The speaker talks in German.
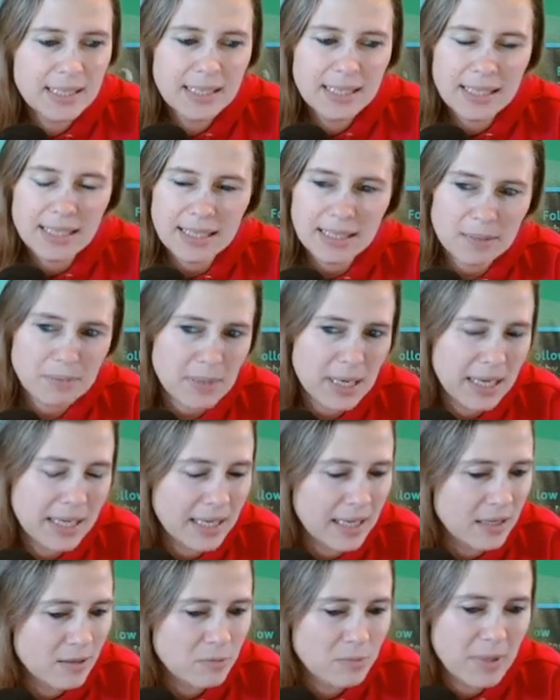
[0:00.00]
ich habe keine
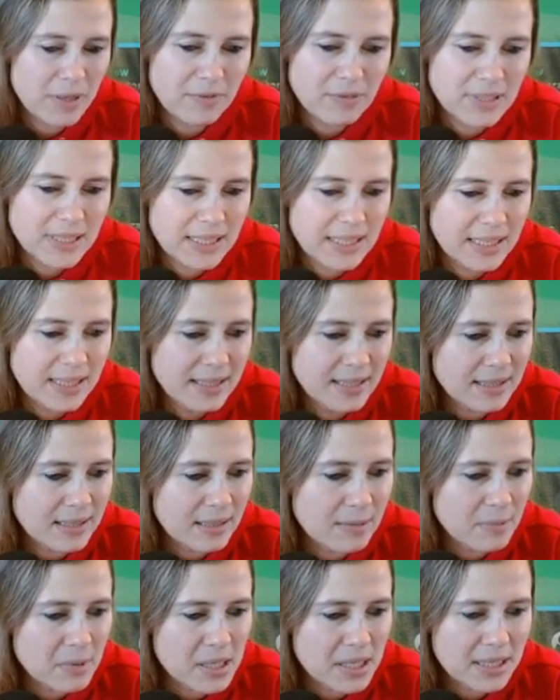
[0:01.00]
Ahnung mehr, wie sie hieß,
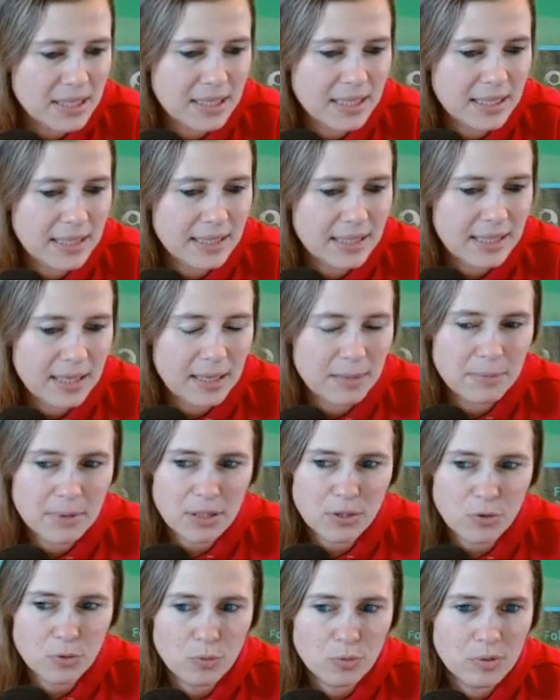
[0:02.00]
aber die habe ich
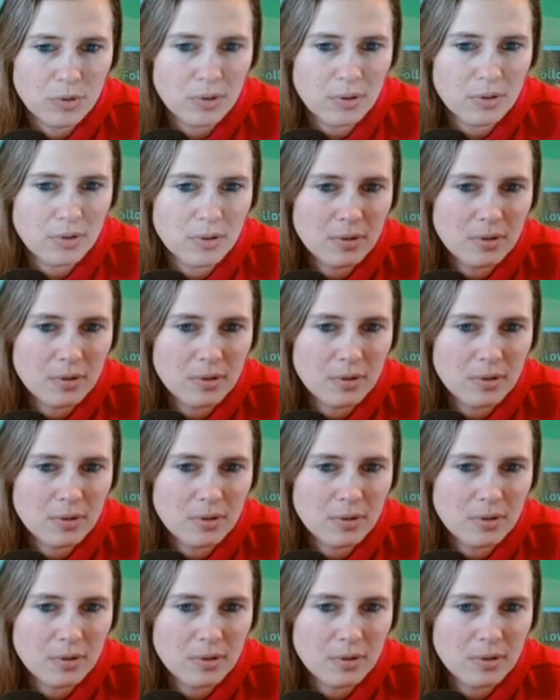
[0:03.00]
schon.